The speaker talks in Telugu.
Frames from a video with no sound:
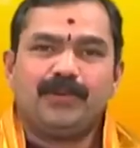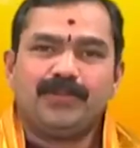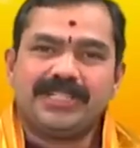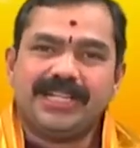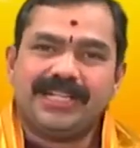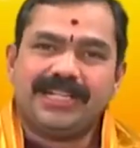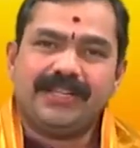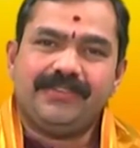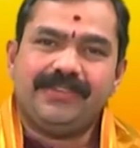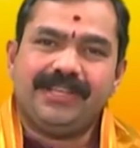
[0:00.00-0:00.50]

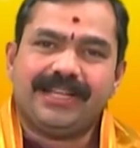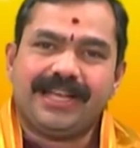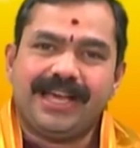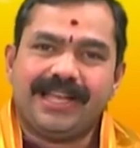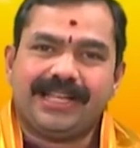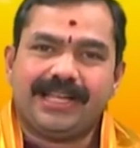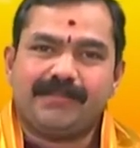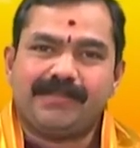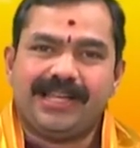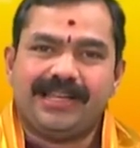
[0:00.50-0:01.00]
పూజా టీవీ
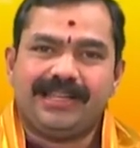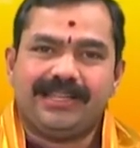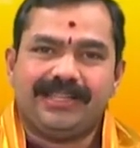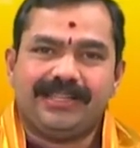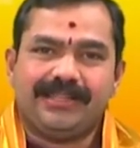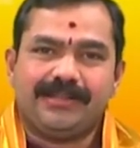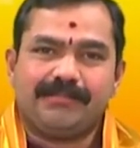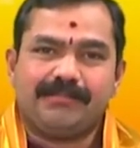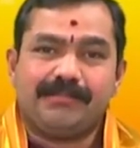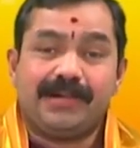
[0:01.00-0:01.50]
కార్యక్రమాలని
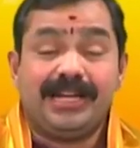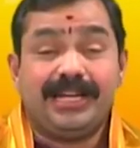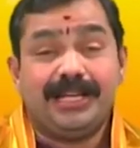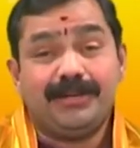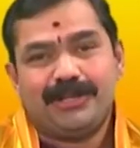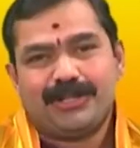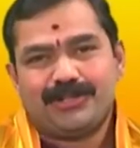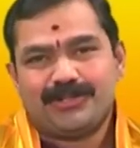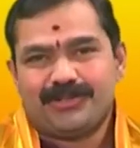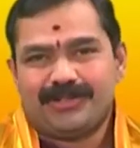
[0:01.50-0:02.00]
మళ్ళీ
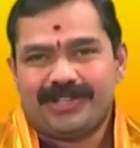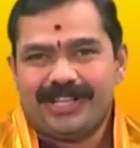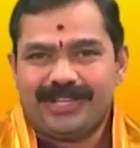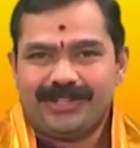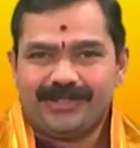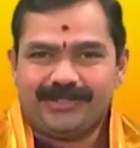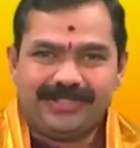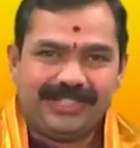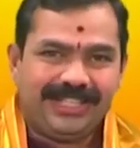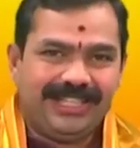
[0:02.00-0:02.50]
మీరు
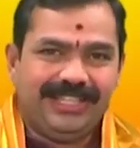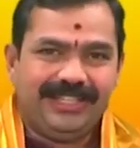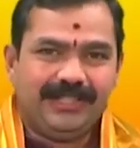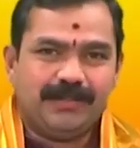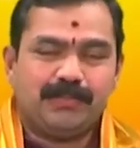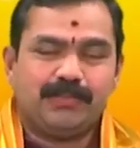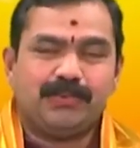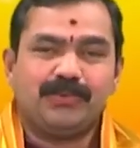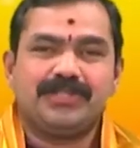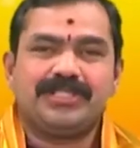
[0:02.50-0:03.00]
చూడాలనుకుంటే
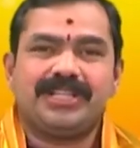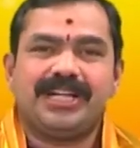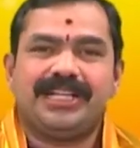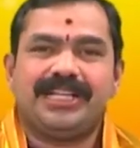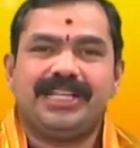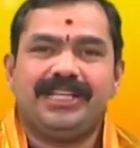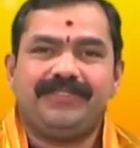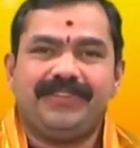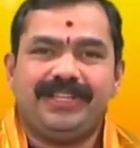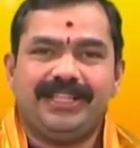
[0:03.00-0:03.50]
పూజా
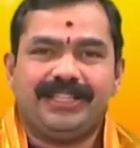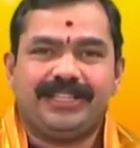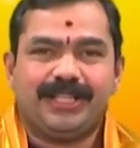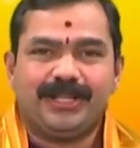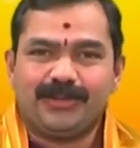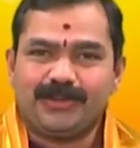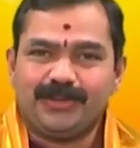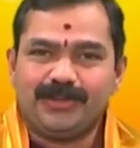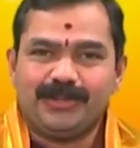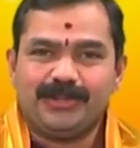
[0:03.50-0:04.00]
టీవీ
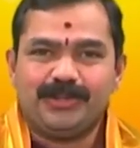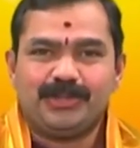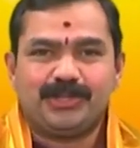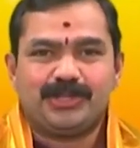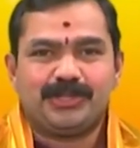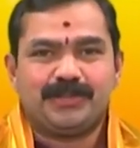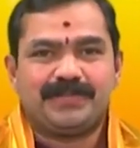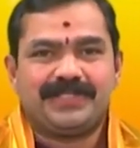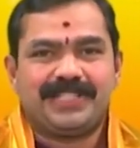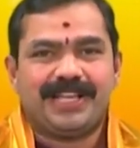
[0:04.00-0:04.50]
తెలుగు
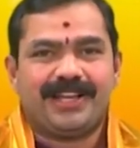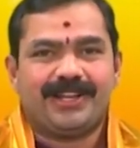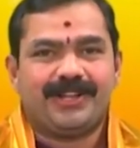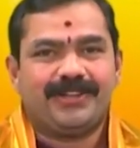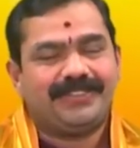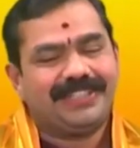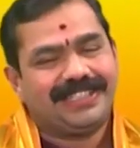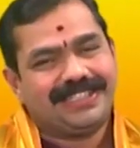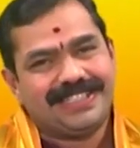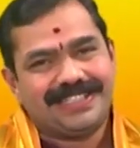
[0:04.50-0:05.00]
యూట్యూబ్ ఛానల్లో
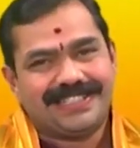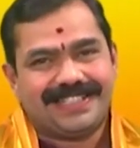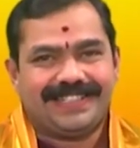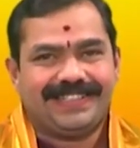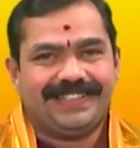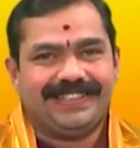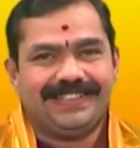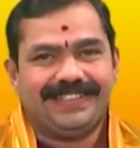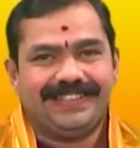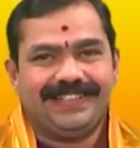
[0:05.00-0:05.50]

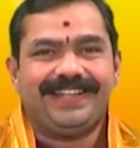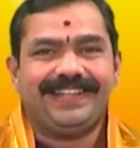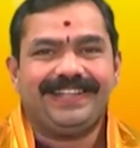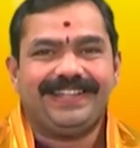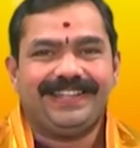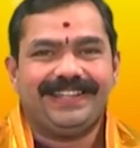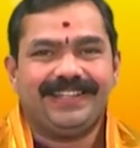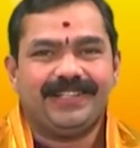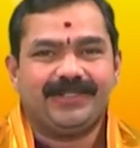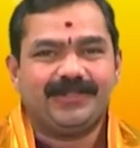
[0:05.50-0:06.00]
వీక్షించండి ఏంటి
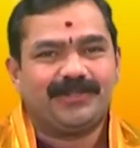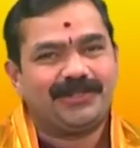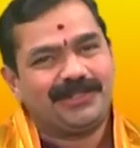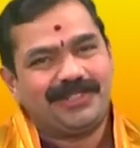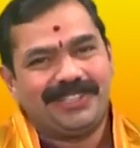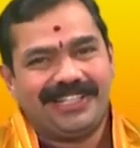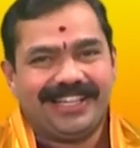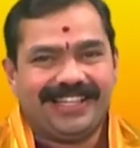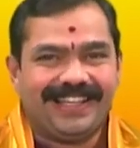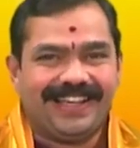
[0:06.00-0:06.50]

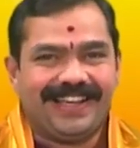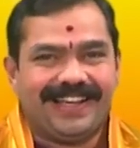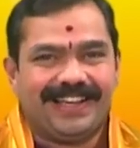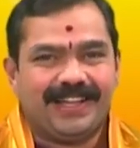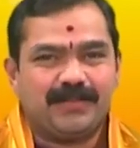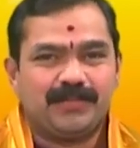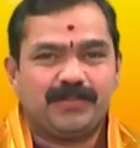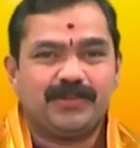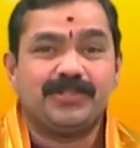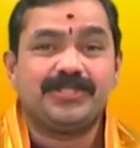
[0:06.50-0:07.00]
గుర్తుంది కదా
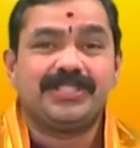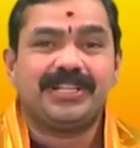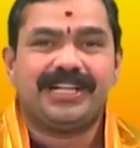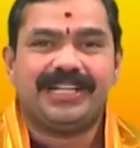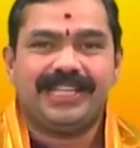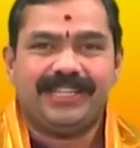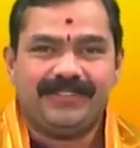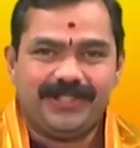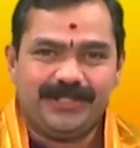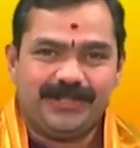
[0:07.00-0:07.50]
పూజా
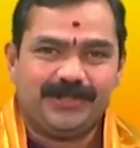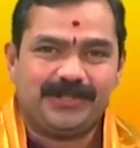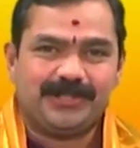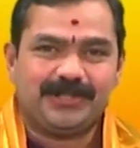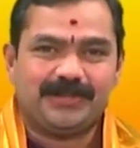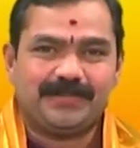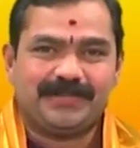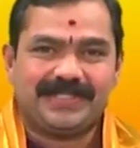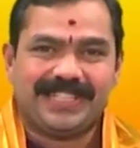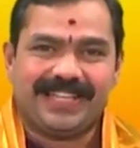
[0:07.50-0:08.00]
టీవీ
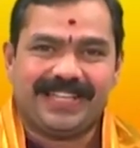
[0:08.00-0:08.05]
యూట్యూబ్